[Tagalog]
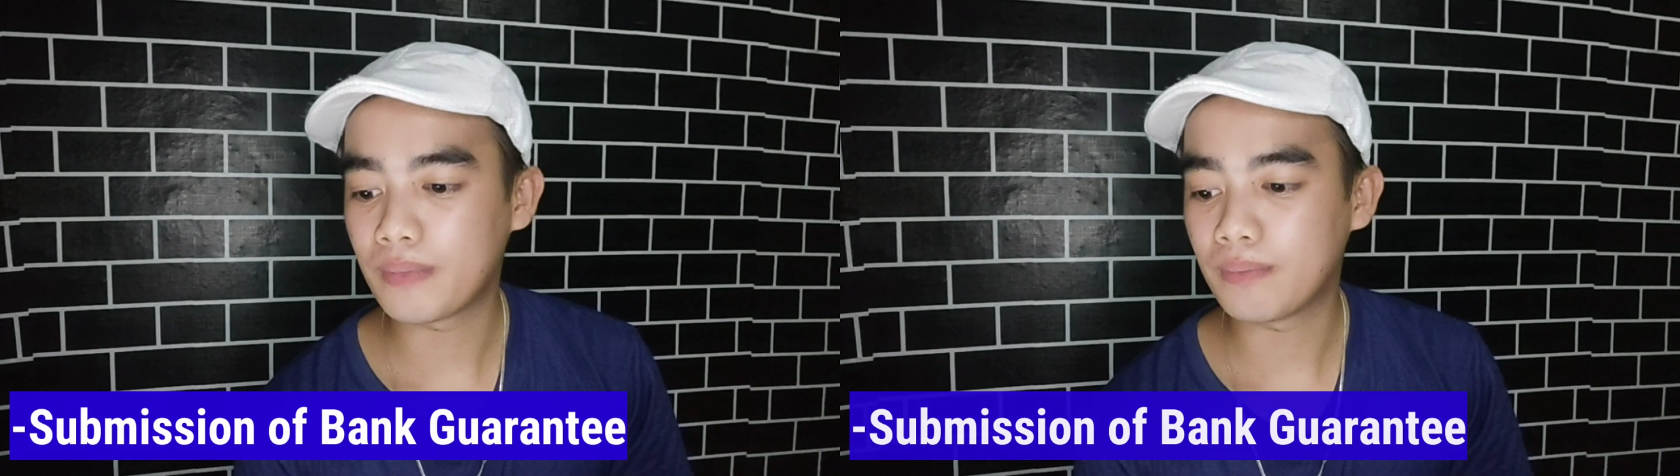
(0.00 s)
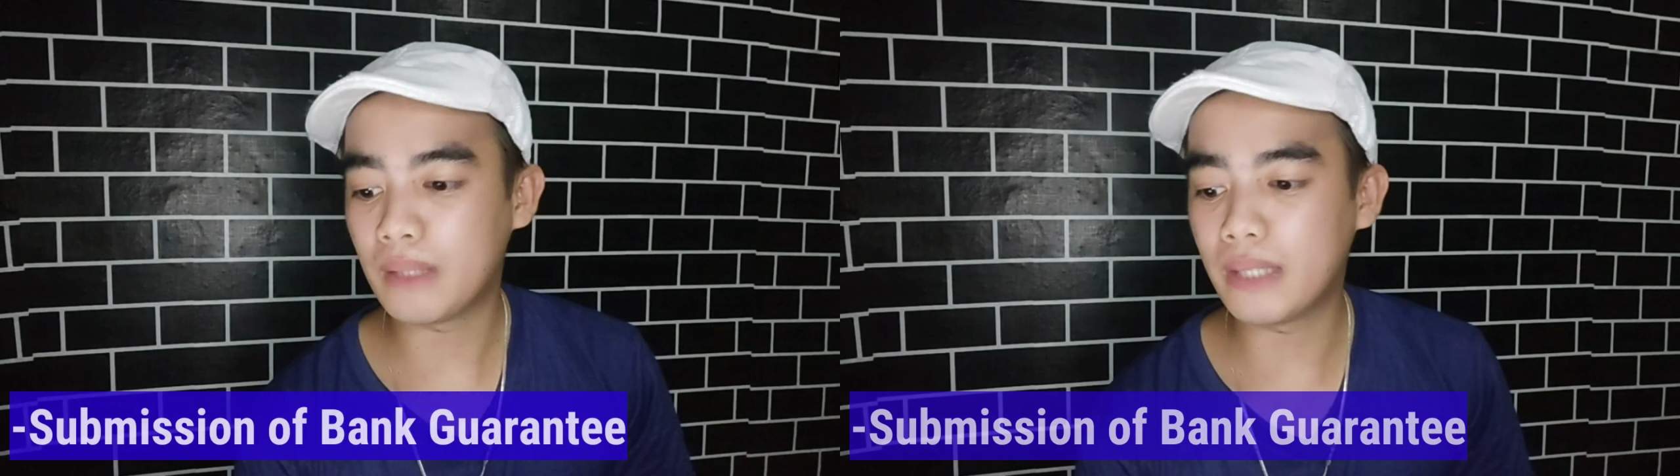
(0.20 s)

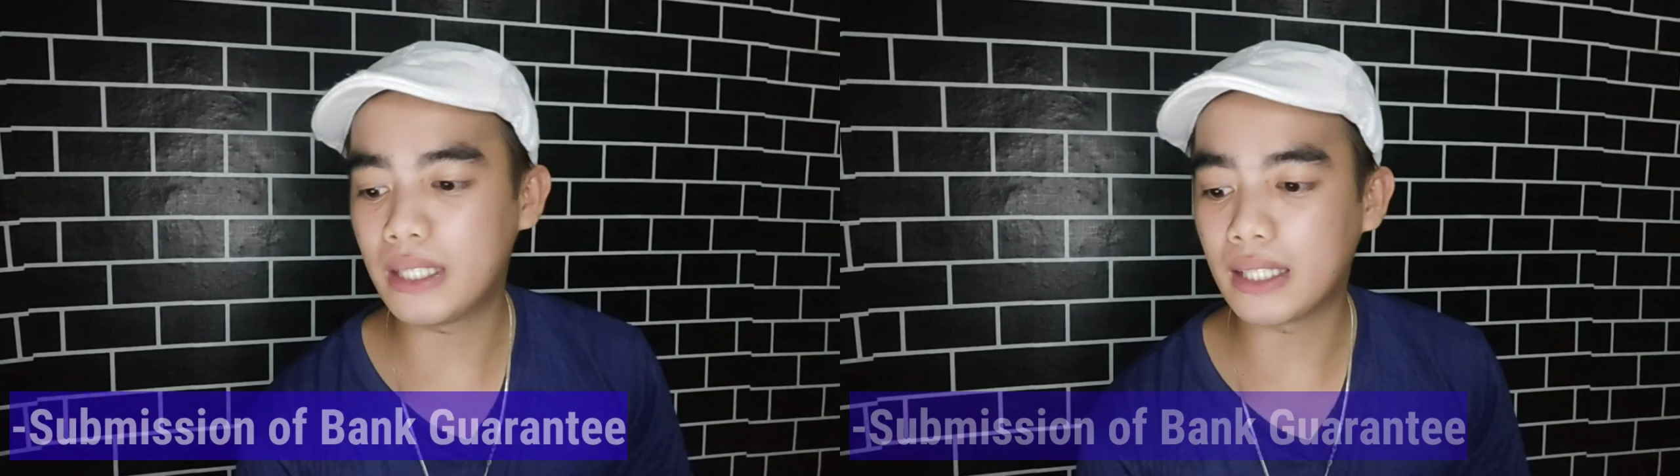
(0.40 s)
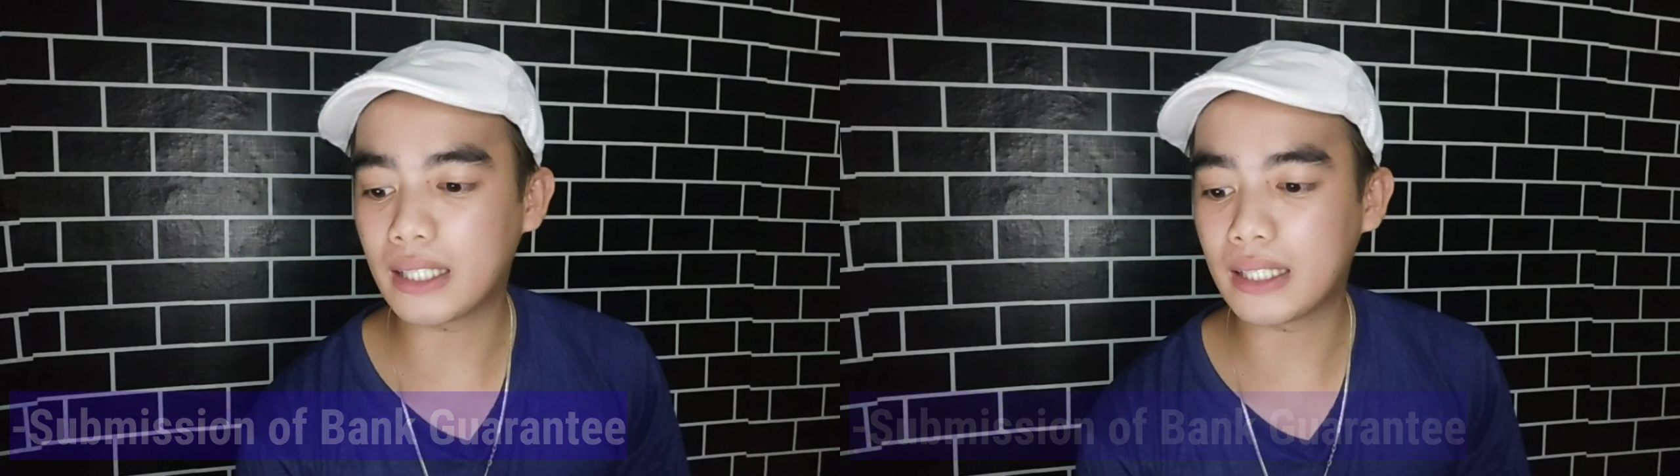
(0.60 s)

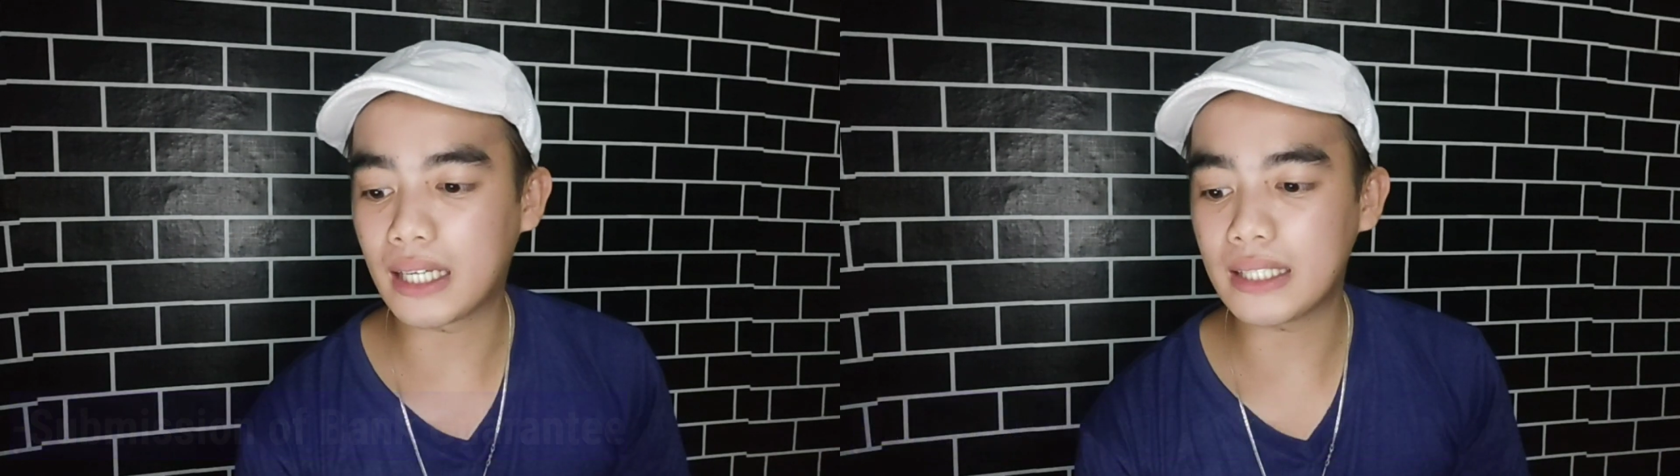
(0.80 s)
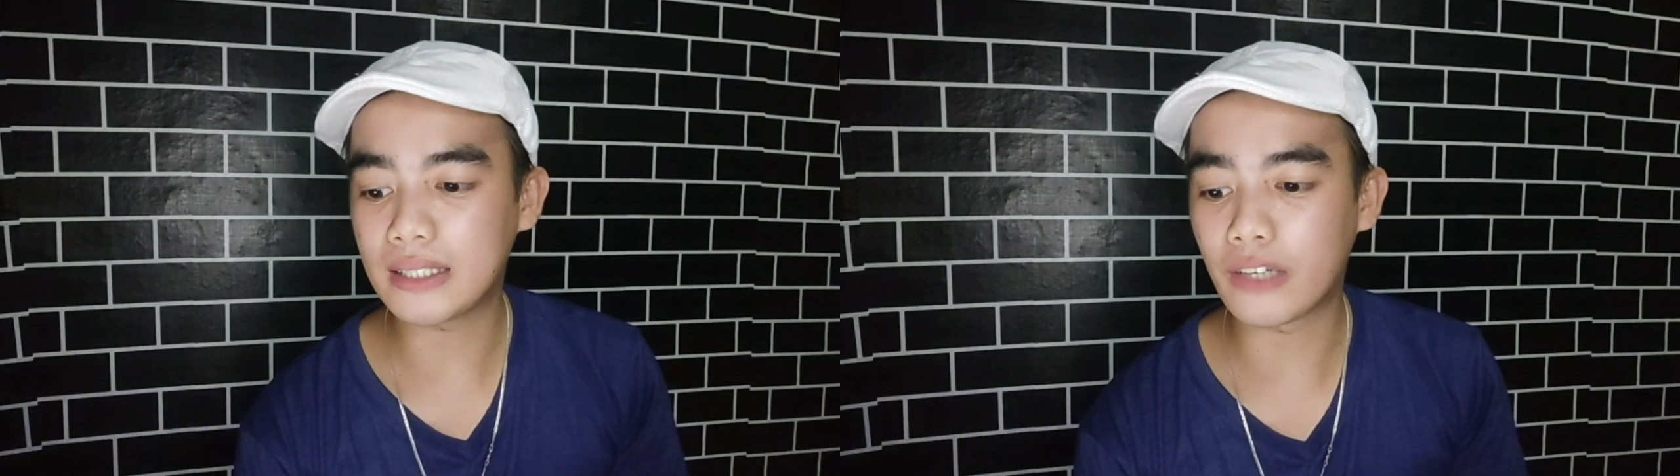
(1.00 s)
bibigyan ka
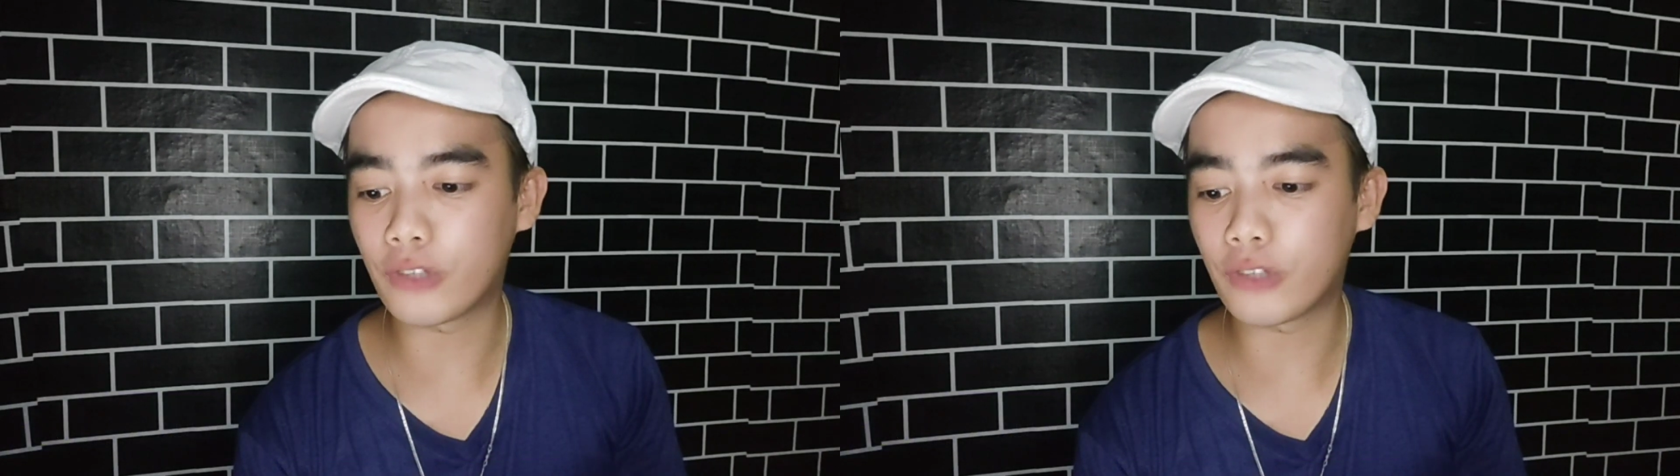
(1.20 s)
ng isang